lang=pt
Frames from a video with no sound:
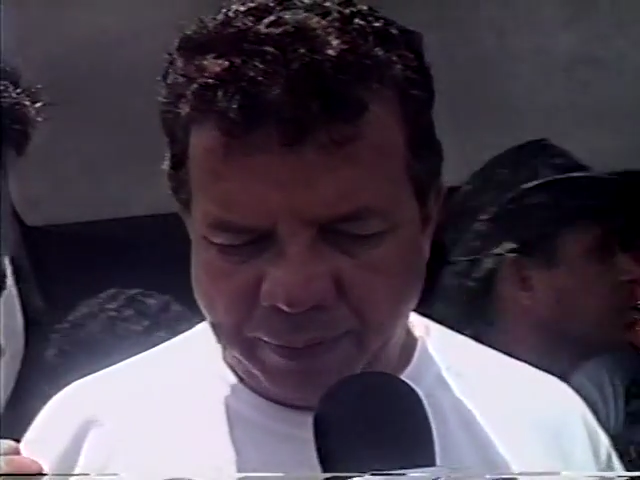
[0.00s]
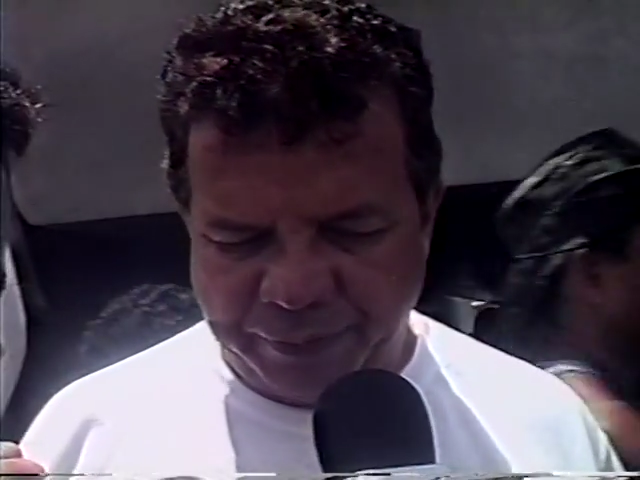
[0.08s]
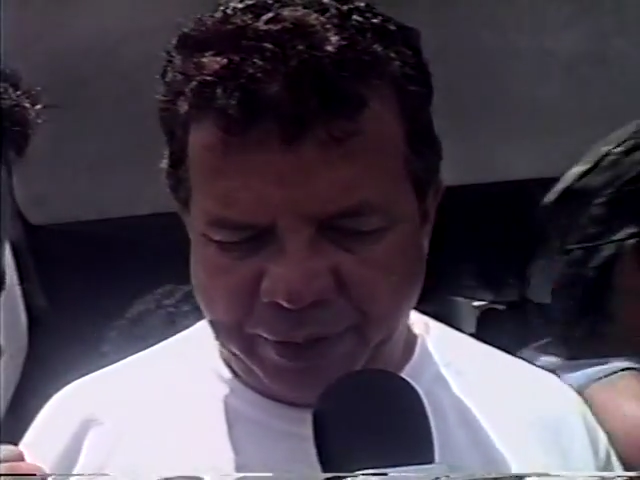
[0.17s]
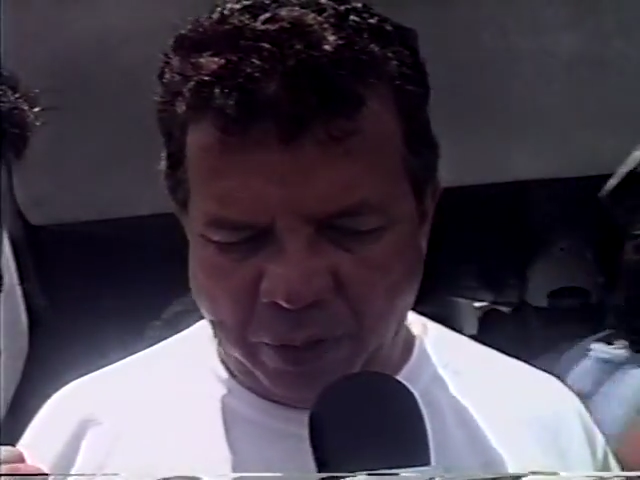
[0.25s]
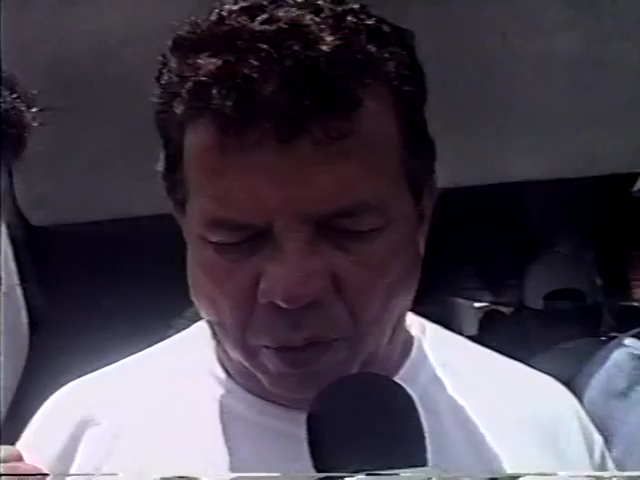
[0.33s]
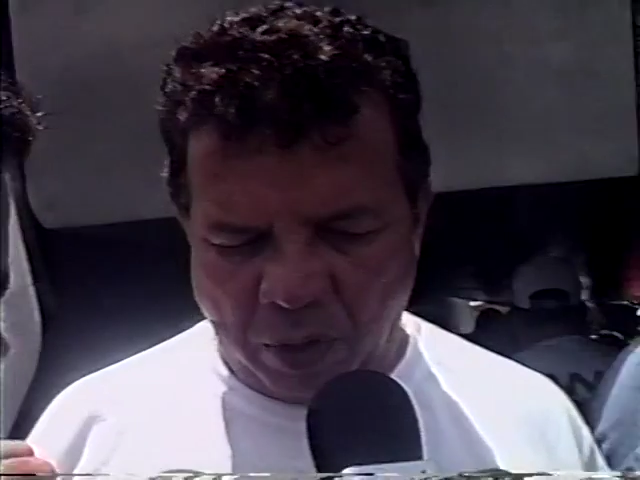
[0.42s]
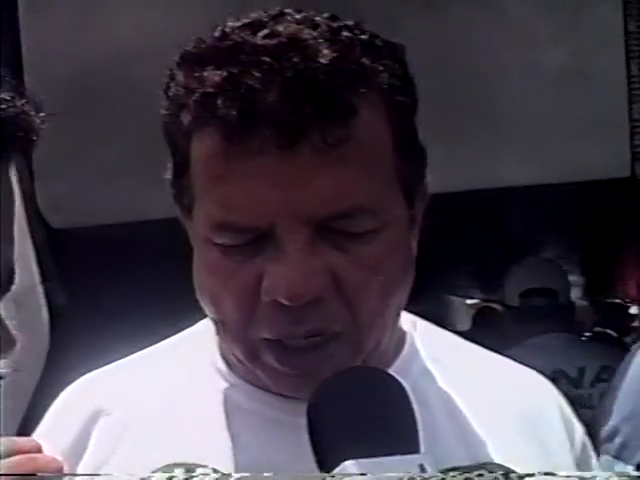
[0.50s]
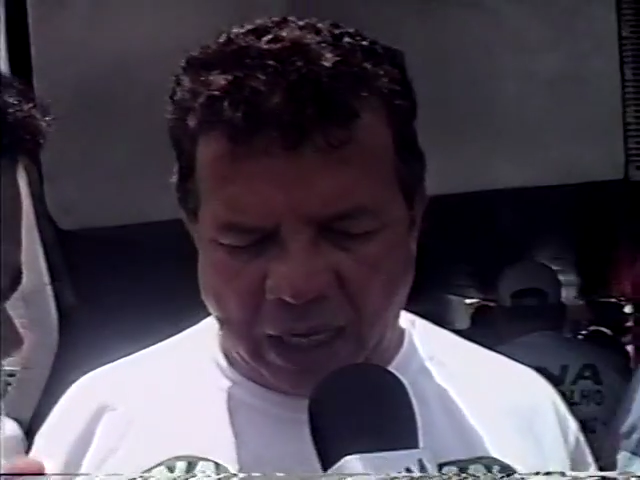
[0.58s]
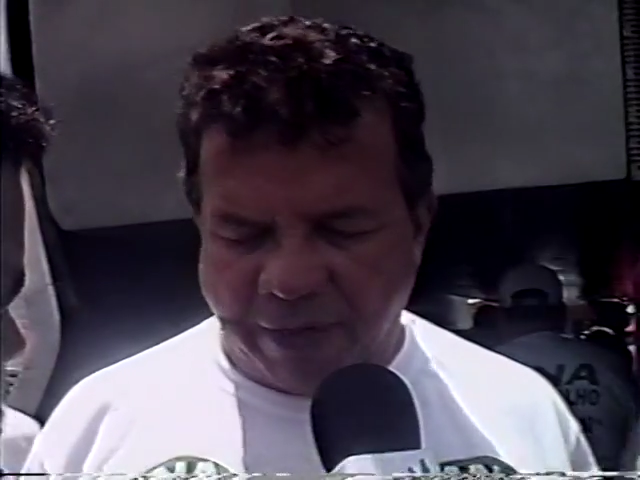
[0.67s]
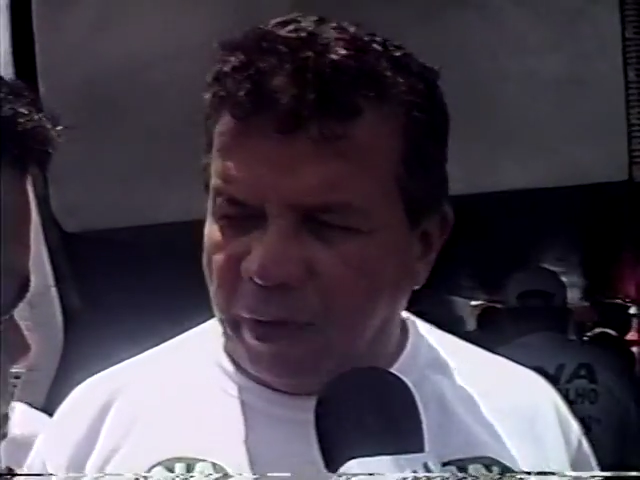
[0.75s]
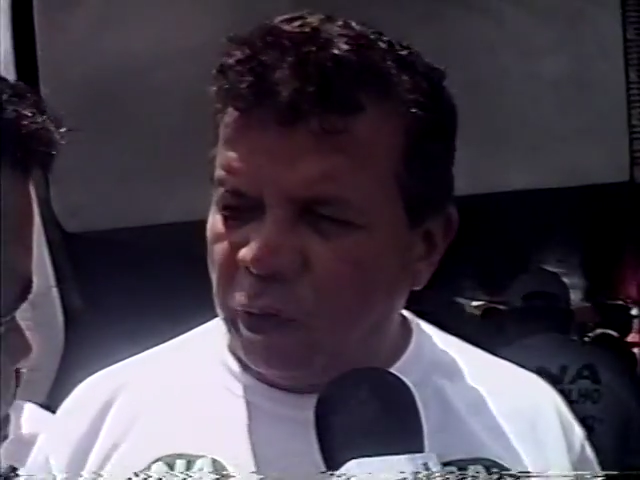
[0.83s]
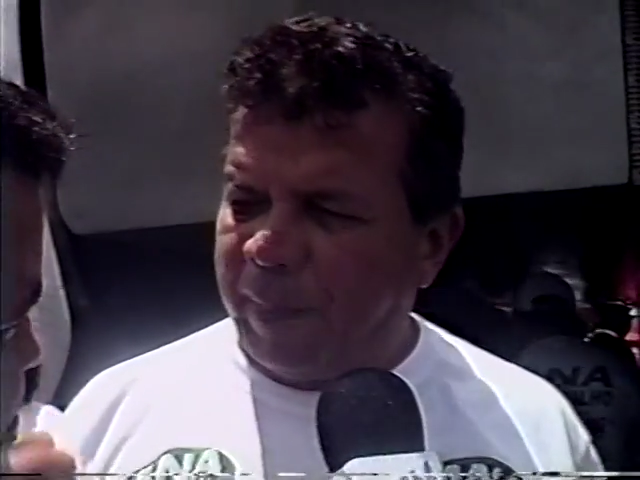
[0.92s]
ver o
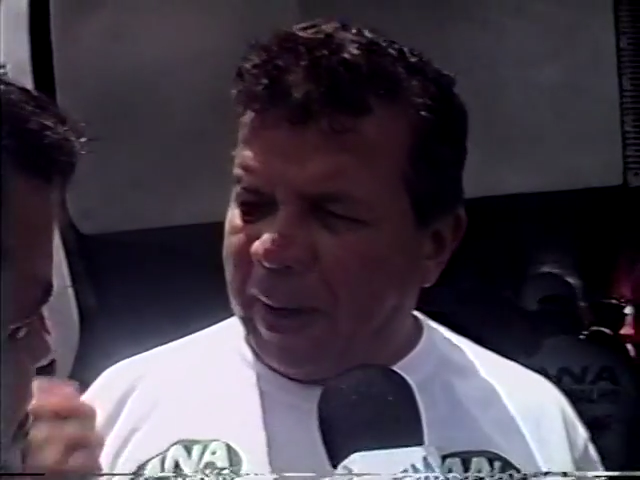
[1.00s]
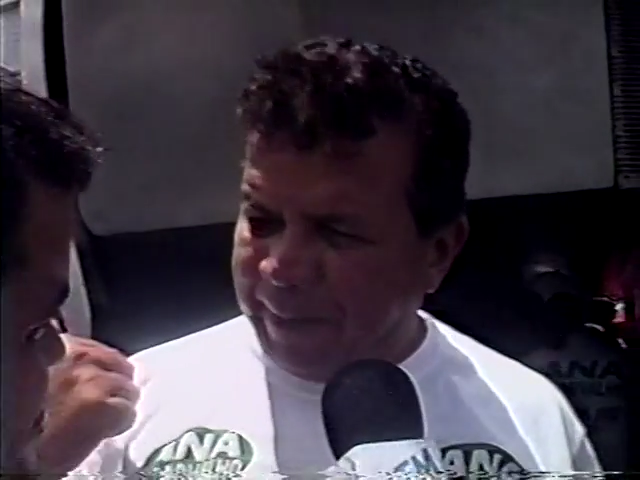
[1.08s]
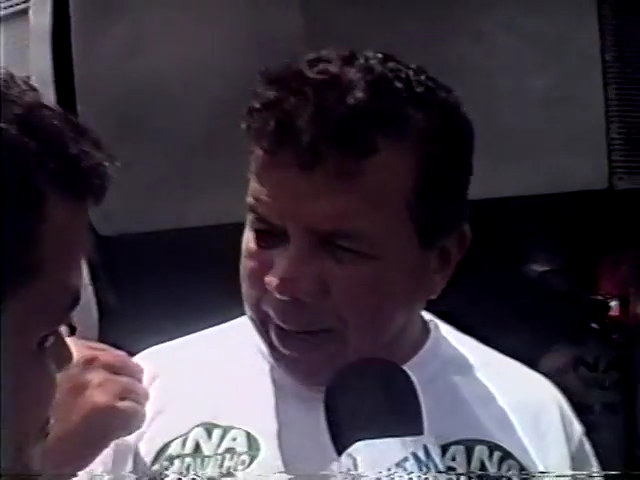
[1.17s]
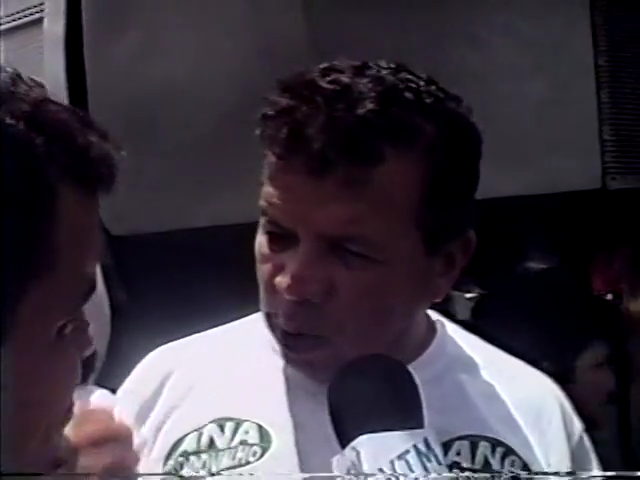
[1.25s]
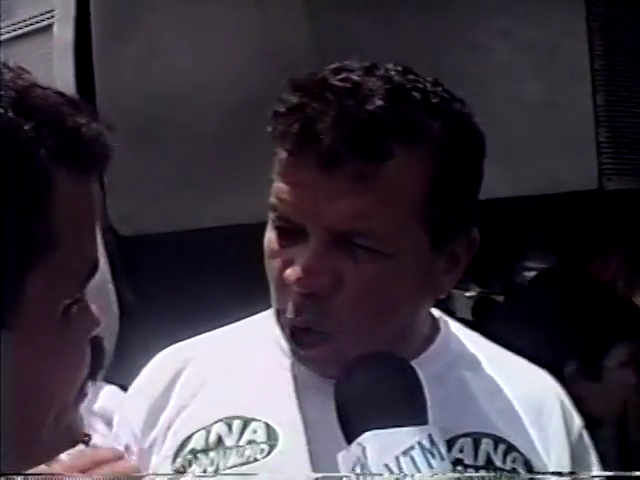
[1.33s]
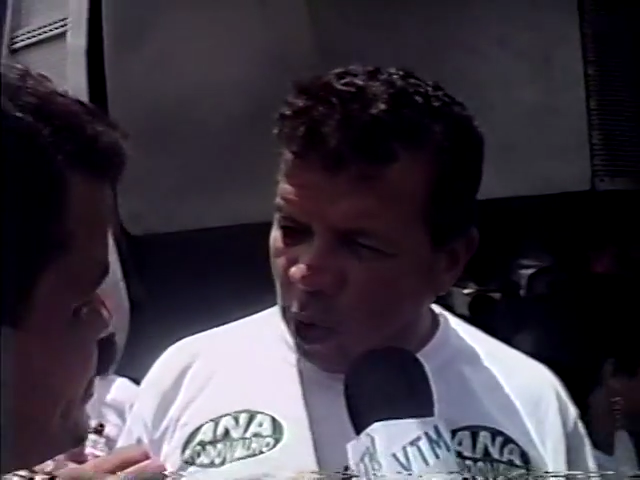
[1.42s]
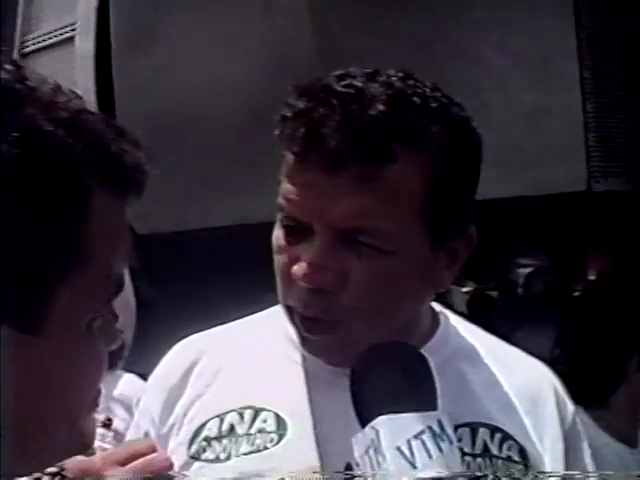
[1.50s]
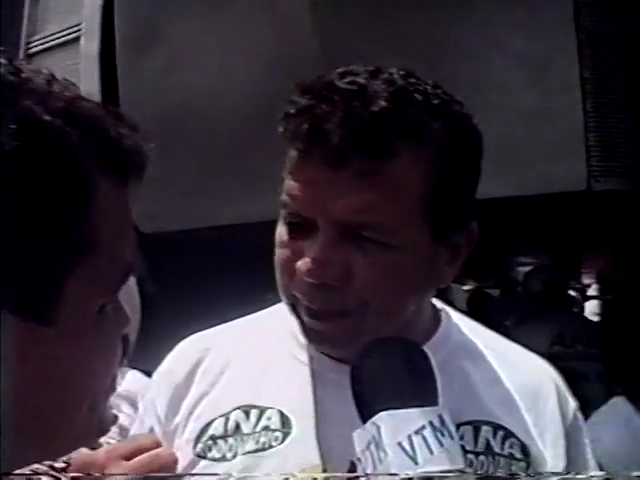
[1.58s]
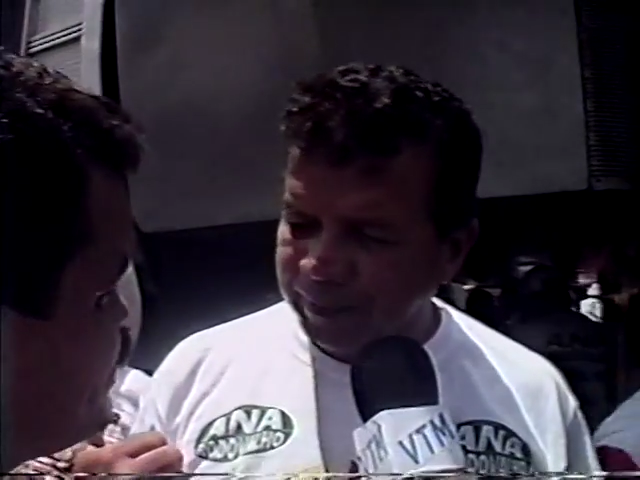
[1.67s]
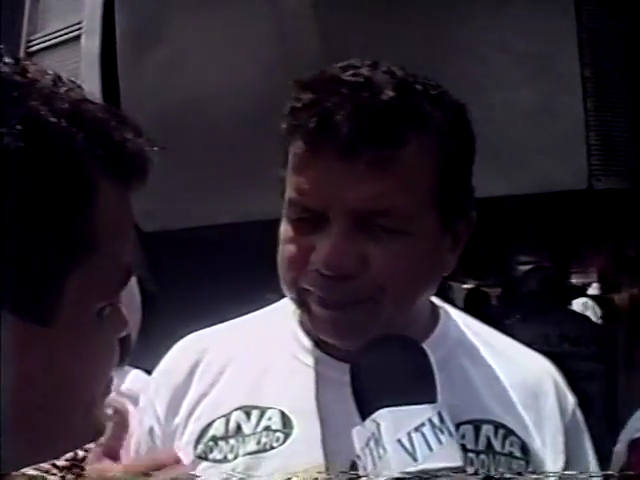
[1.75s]
Carnaval do Papangu,